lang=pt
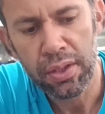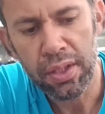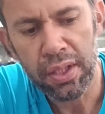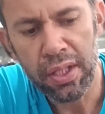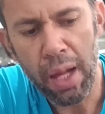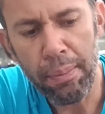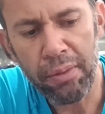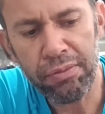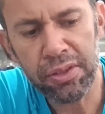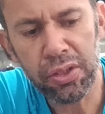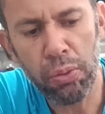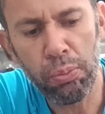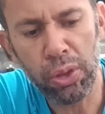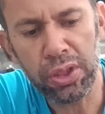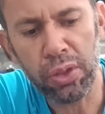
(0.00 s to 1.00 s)
E dá para
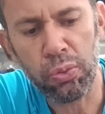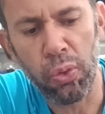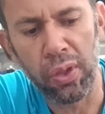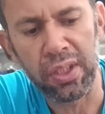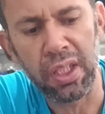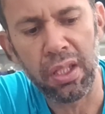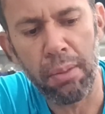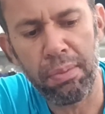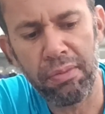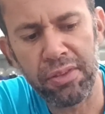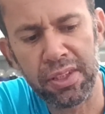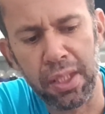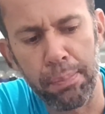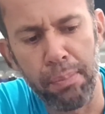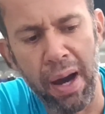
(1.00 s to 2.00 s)
fazer um monte de coisa, dá para
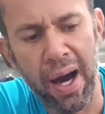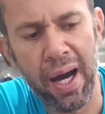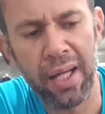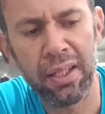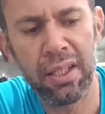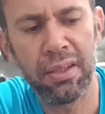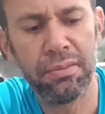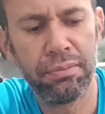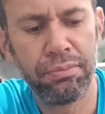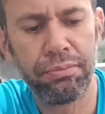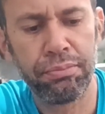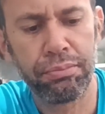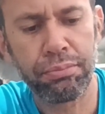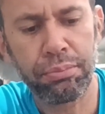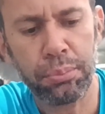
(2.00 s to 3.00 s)
fazer bala,
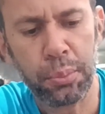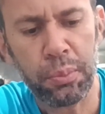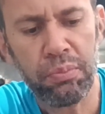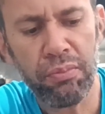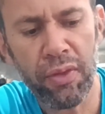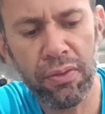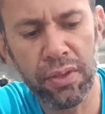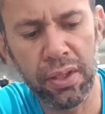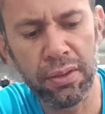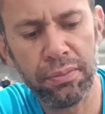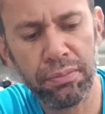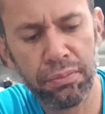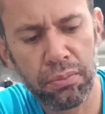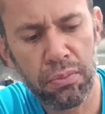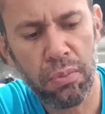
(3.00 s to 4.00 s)
né?